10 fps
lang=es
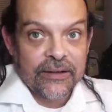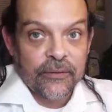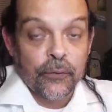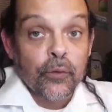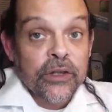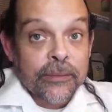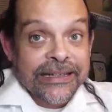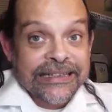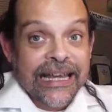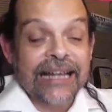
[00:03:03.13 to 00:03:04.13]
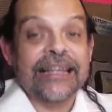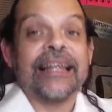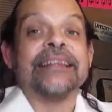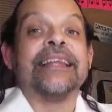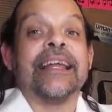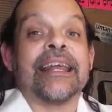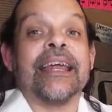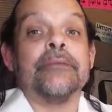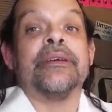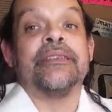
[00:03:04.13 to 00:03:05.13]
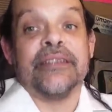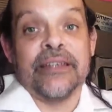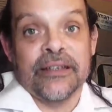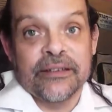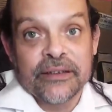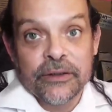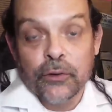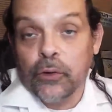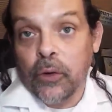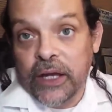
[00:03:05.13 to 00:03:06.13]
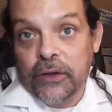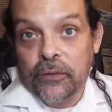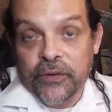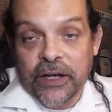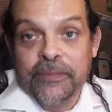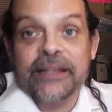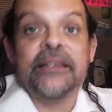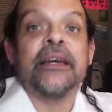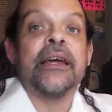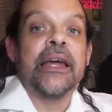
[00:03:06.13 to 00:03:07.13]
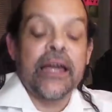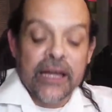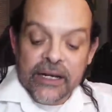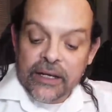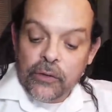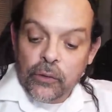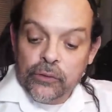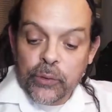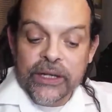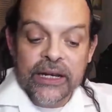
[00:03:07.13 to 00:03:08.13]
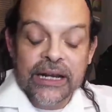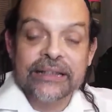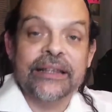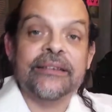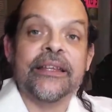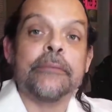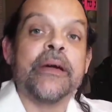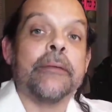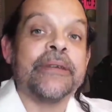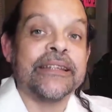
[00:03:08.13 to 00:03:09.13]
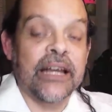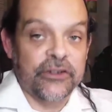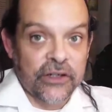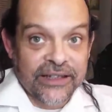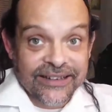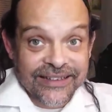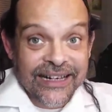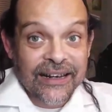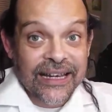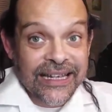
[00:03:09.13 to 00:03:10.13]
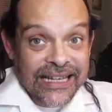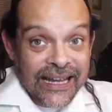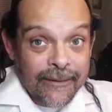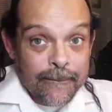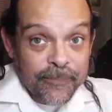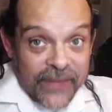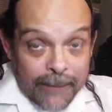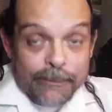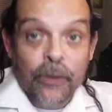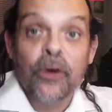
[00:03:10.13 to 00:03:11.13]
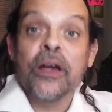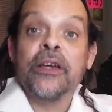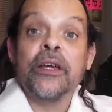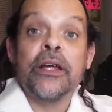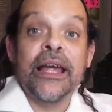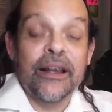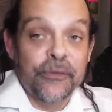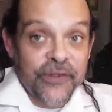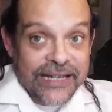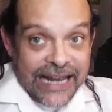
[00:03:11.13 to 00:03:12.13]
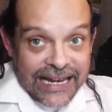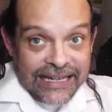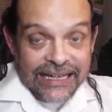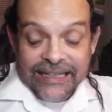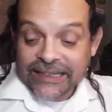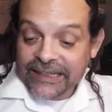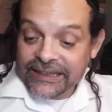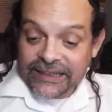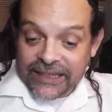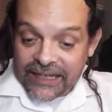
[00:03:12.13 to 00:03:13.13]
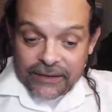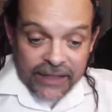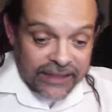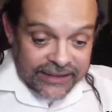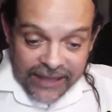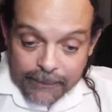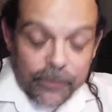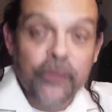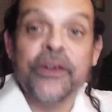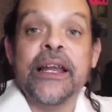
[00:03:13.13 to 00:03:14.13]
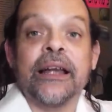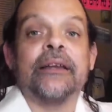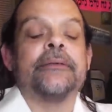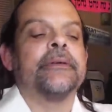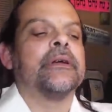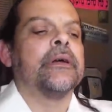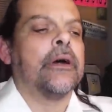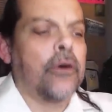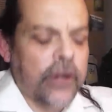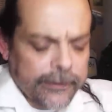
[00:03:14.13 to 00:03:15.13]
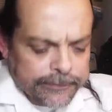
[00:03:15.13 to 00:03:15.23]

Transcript: fundamental del rey Mesías. Y uno de ellos, finalmente, es reconstruir el tercer Behamikdash, el tercer templo, el final, el, templo final. Ok,